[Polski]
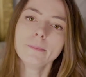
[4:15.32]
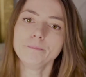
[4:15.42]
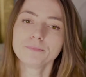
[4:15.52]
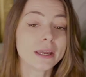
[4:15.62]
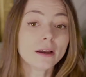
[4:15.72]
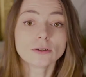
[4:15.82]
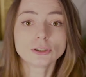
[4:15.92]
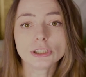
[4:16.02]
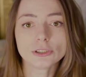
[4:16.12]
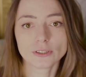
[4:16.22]
Nie
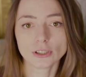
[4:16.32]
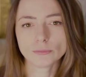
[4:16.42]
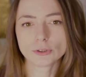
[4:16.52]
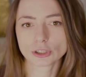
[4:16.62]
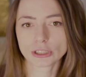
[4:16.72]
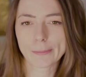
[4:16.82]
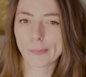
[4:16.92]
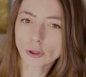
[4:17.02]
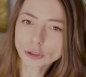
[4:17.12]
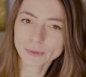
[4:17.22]
od dziś wiadomo, że
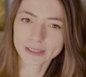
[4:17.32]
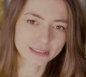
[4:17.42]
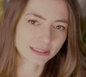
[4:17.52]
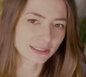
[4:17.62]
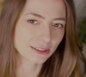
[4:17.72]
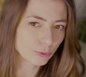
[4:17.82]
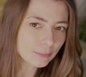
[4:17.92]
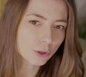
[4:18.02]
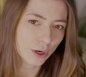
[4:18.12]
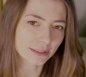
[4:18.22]
pośpiech jest
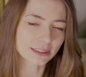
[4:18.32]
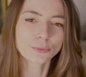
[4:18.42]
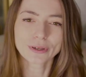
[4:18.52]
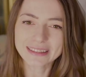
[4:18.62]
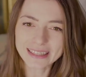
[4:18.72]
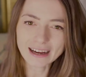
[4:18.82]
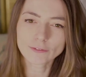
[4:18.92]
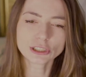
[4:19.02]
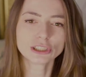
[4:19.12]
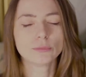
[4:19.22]
złym doradcą i tak
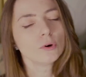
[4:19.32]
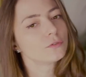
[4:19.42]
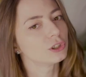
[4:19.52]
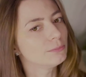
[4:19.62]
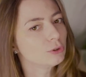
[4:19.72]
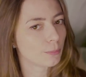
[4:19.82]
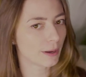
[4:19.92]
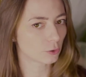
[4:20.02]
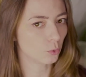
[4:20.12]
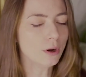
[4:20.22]
właśnie było w tym
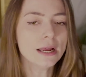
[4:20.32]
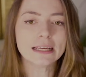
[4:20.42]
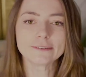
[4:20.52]
przypadku.